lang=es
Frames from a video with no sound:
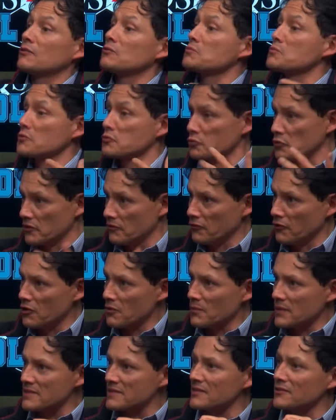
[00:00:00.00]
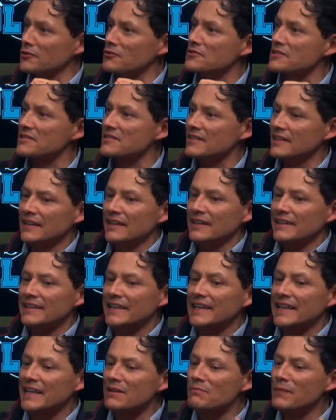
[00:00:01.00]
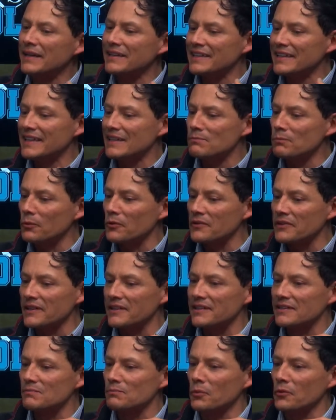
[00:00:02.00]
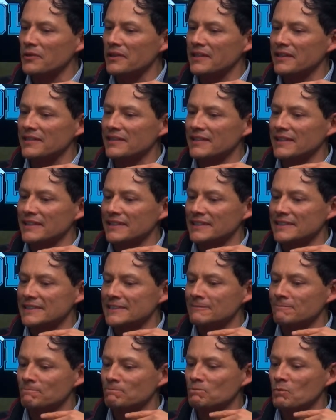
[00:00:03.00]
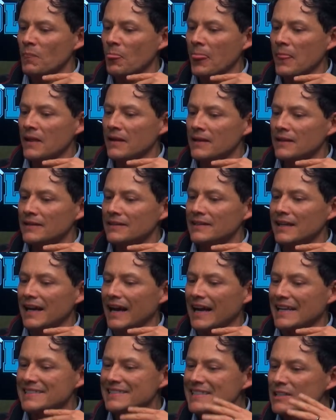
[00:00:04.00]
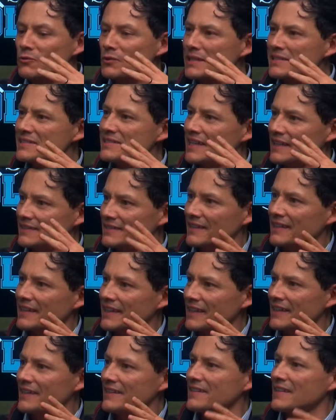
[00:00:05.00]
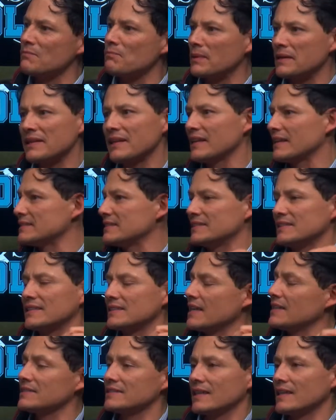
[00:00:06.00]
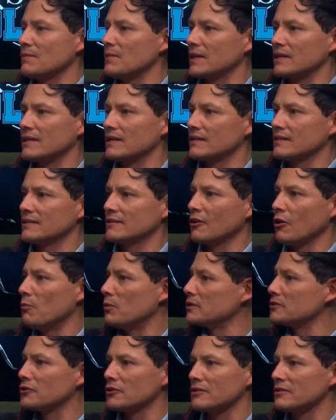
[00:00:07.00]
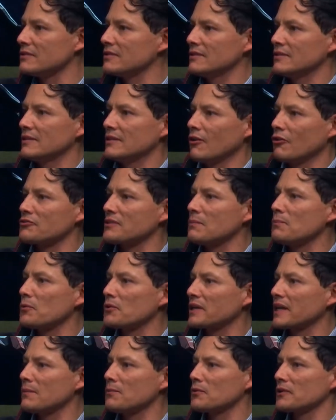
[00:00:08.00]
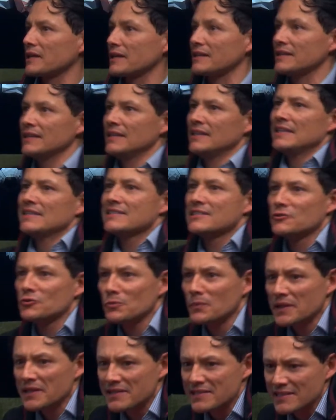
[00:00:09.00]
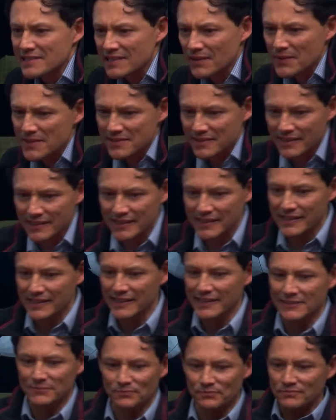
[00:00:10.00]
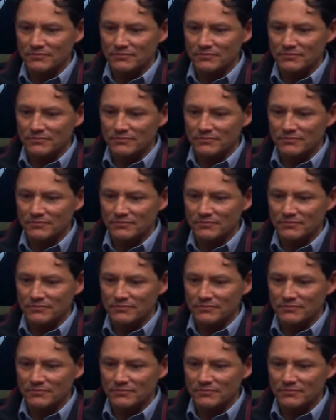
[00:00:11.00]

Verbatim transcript: los mismos uniformes. Entonces, ¿de qué manera poder, poder eh, hacer una estrategia depende de las necesidades de la marca, como en todo. O sea, ¿por qué? Porque si tú me dices, ¿sabes qué? Que